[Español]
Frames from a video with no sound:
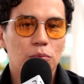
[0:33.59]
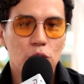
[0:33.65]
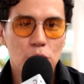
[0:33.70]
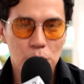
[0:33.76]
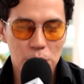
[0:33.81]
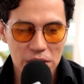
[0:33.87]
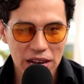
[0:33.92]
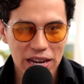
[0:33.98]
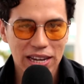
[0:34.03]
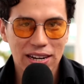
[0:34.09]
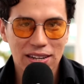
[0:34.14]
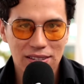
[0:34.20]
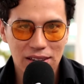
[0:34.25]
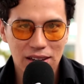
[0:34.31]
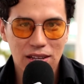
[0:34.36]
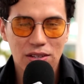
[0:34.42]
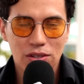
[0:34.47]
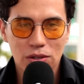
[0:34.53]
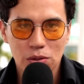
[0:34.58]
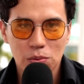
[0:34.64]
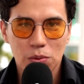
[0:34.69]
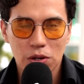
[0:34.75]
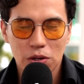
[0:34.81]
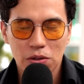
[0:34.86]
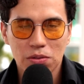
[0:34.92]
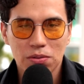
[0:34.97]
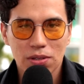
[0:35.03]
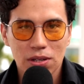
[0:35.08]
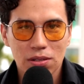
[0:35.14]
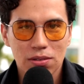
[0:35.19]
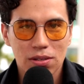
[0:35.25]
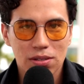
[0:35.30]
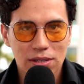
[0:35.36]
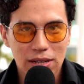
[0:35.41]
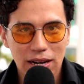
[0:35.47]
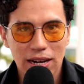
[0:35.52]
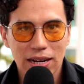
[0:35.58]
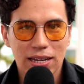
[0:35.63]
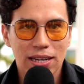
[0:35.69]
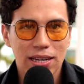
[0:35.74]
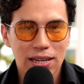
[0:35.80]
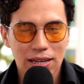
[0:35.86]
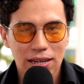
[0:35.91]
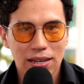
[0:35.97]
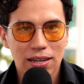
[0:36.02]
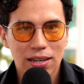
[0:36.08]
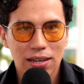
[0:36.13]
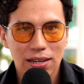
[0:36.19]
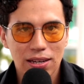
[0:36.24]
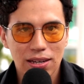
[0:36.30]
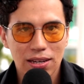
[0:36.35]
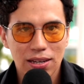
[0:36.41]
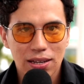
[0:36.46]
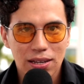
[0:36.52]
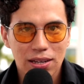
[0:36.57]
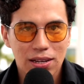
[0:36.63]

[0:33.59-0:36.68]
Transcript: Muy bien, gracias a Dios. Muy contento de estar aquí eh,